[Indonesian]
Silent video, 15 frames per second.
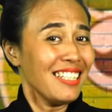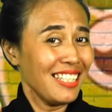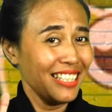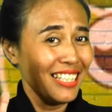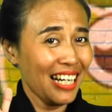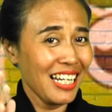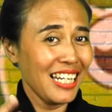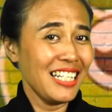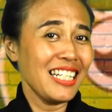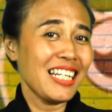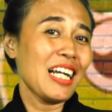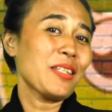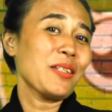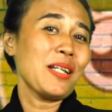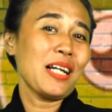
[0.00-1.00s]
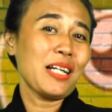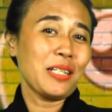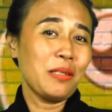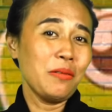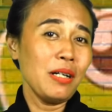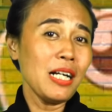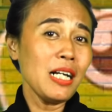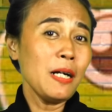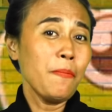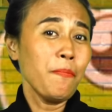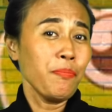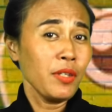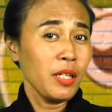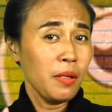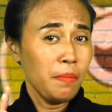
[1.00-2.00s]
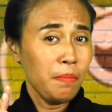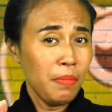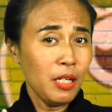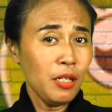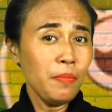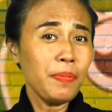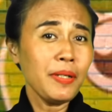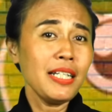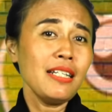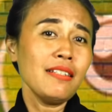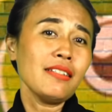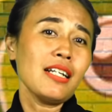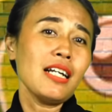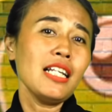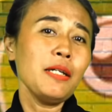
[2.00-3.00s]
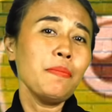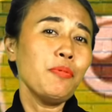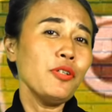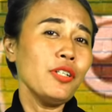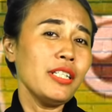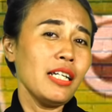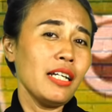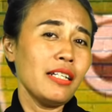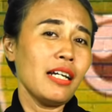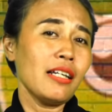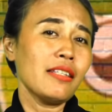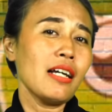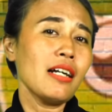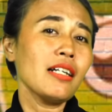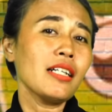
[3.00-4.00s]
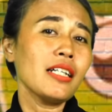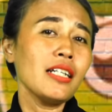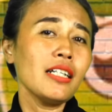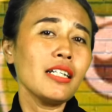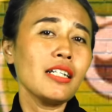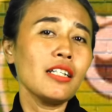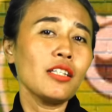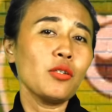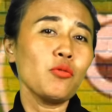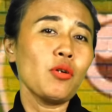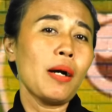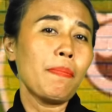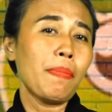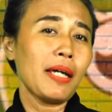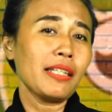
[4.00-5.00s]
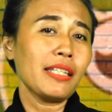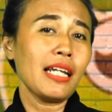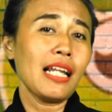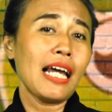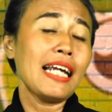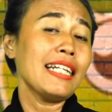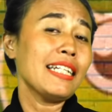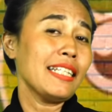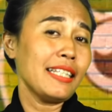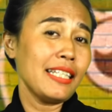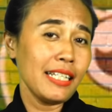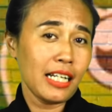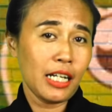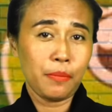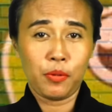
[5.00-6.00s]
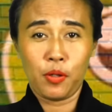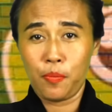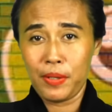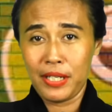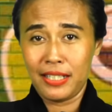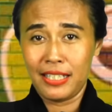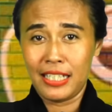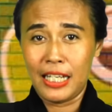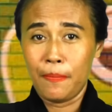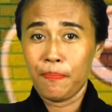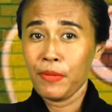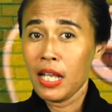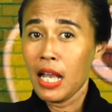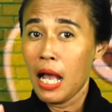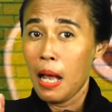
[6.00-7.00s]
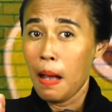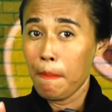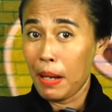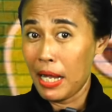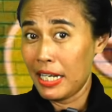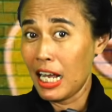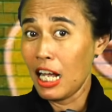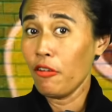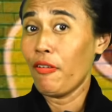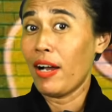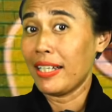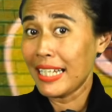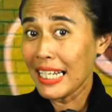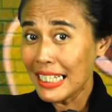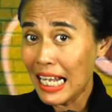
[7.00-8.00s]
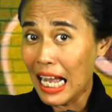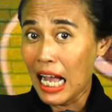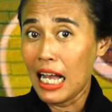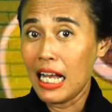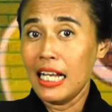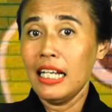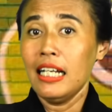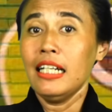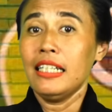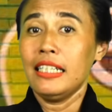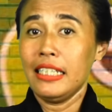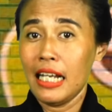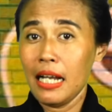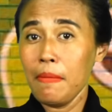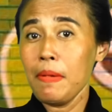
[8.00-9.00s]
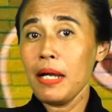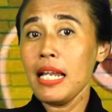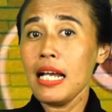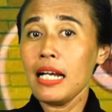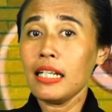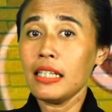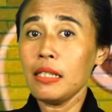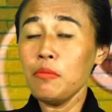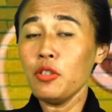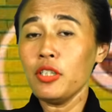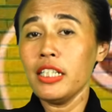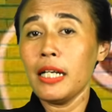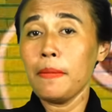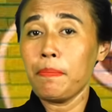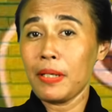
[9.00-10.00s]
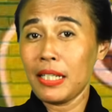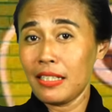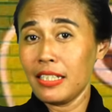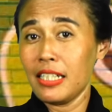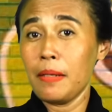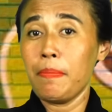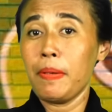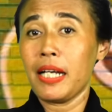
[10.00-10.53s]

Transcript: Sedang indikator yang kedua, belum pernah sekalipun dia datang ke ketua partai lain di tingkat provinsi. Padahal faktanya, dia malah ketemu dengan Presiden